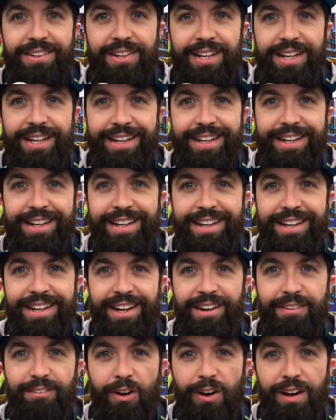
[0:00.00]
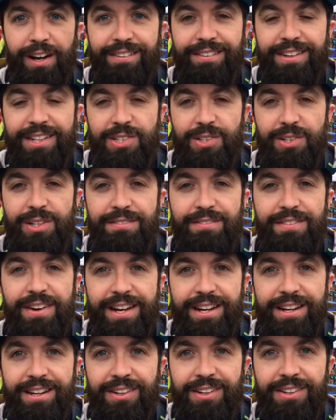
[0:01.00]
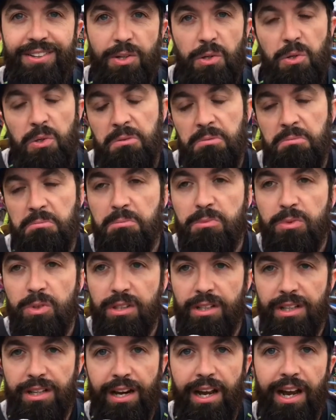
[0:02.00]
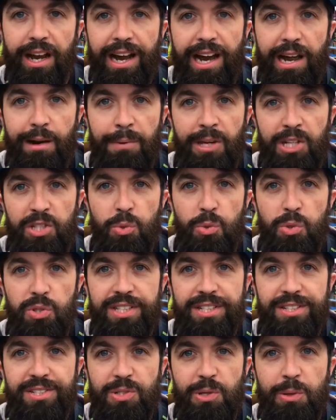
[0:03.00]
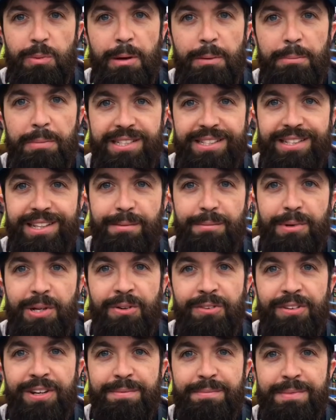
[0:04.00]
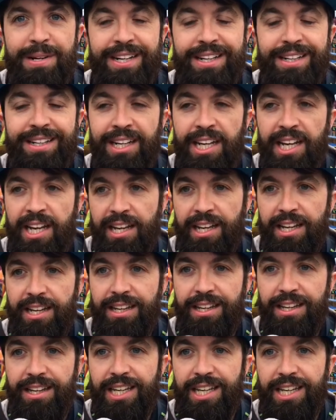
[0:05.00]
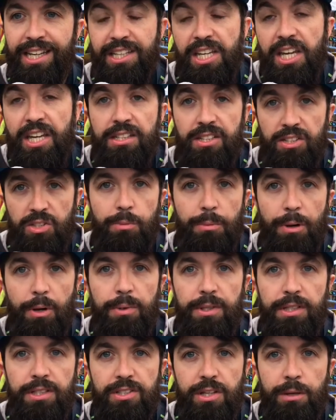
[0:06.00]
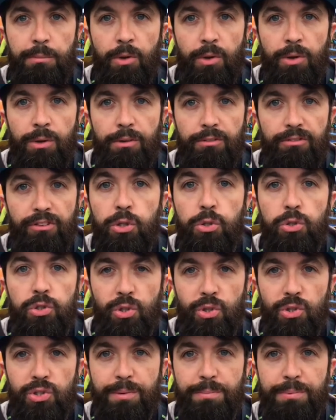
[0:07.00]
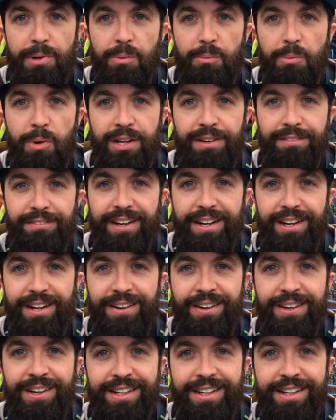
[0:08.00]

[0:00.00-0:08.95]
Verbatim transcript: che, che volga verso l'inverno con la calma giusta, insomma, basterebbe novembre e niente, insomma, quindi siamo fiduciosi per un buon inverno.